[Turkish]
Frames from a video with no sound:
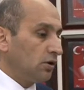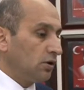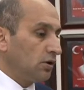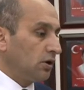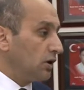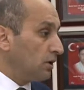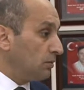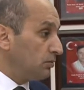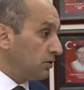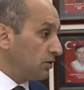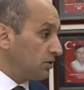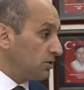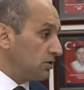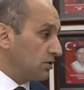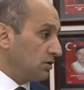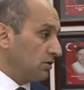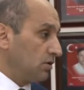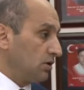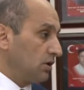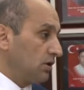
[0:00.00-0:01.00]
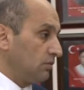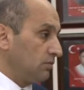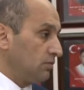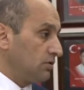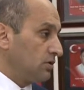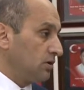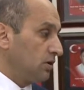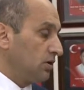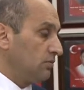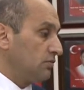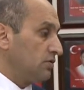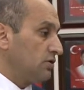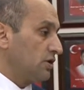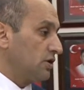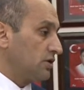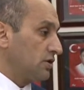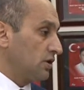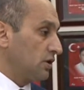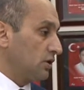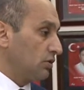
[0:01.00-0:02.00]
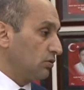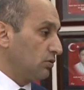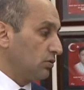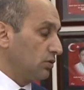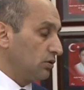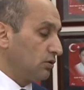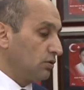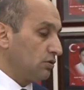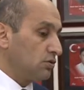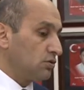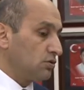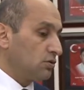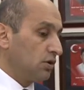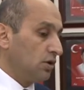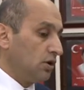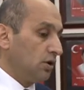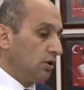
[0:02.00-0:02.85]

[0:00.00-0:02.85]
Kıbrıs, Kıbrıs'ta da biz asker gönderiyoruz.